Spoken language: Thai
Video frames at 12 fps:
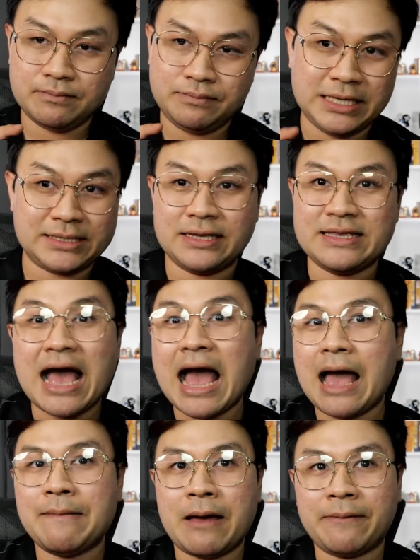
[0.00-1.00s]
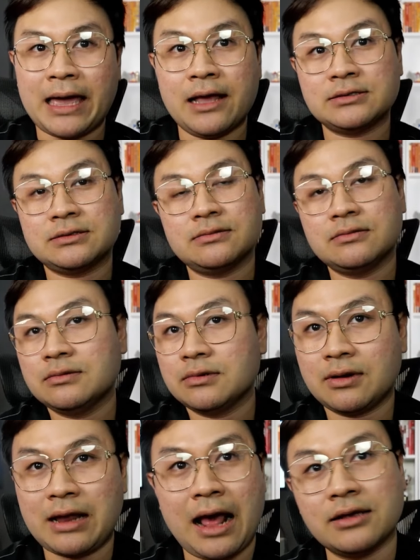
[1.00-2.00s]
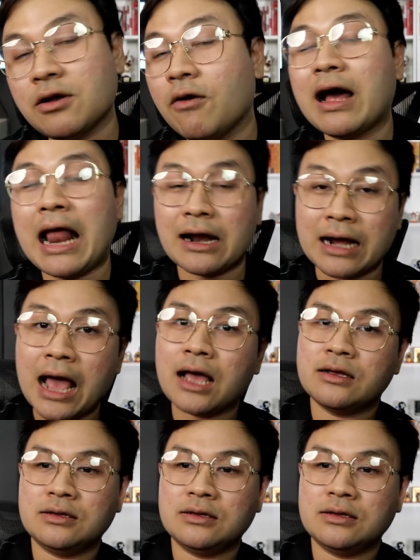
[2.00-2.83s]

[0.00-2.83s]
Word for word: ผิดสัญญาแบบแค่ครั้งสองครั้งนะ